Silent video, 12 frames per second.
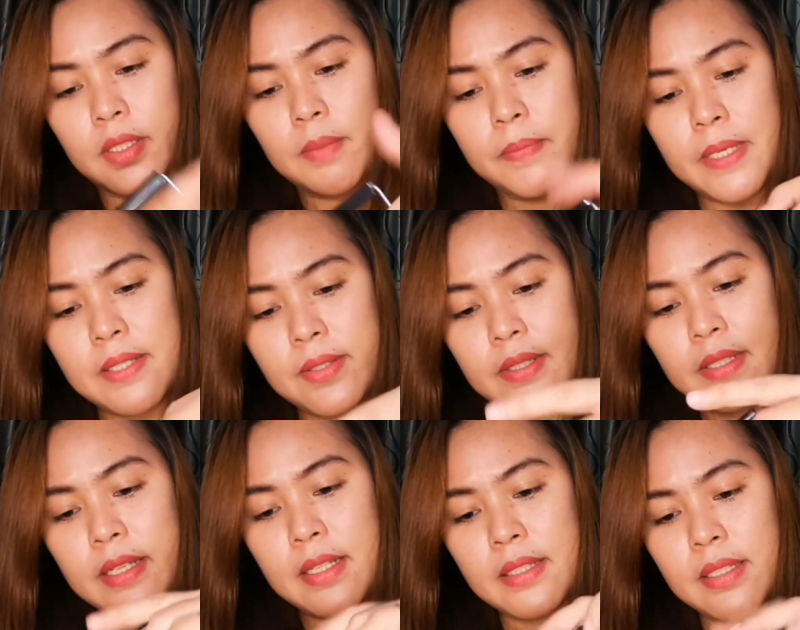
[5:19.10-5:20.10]
Ipasok
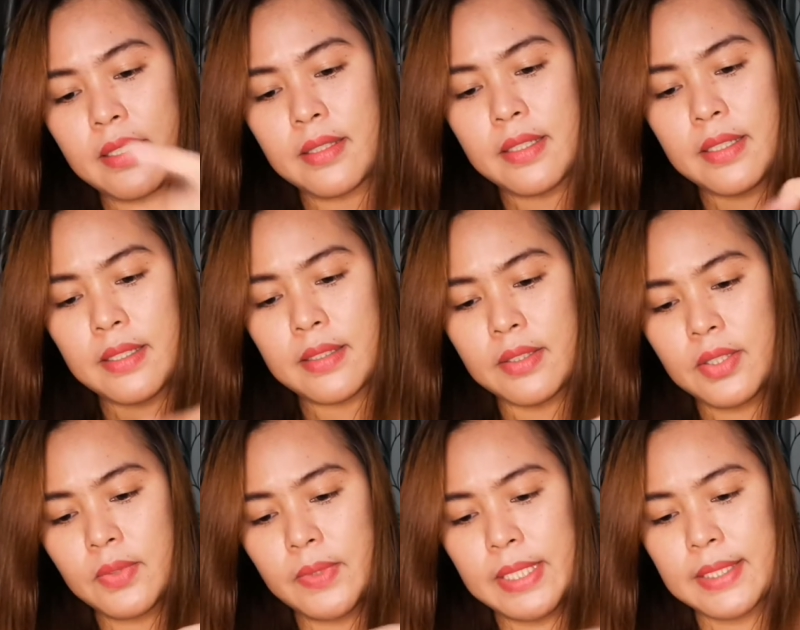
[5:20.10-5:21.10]
lang natin and then,
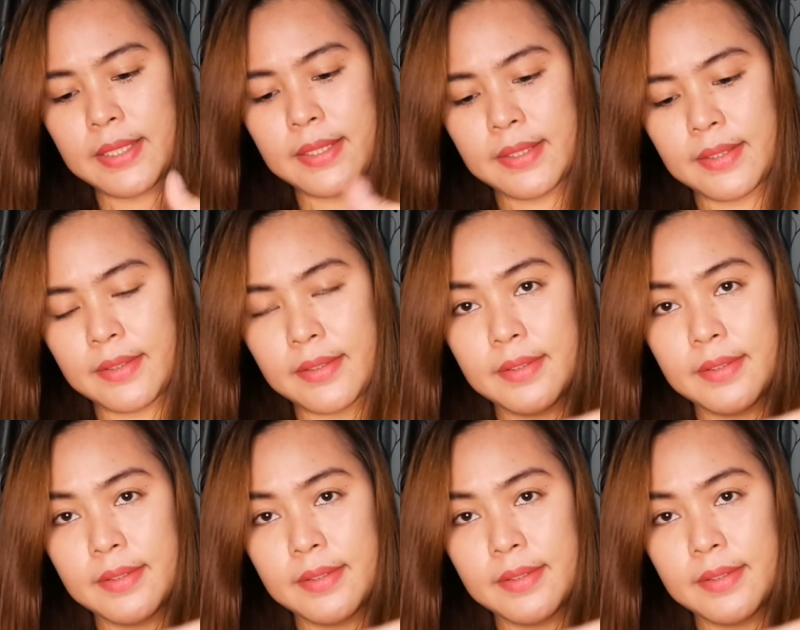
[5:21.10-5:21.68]
twist.